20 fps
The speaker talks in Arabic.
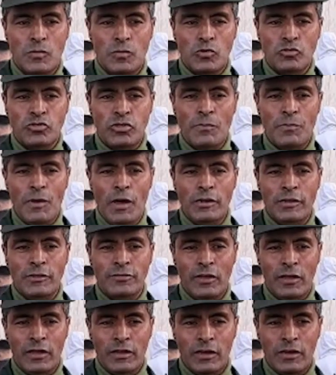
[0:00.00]
متابعة
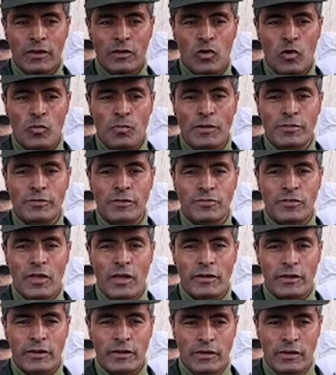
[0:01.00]
للتحقيق وبعد
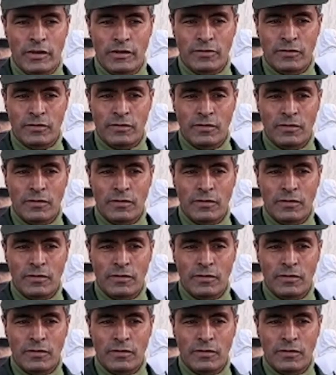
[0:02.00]
التحريات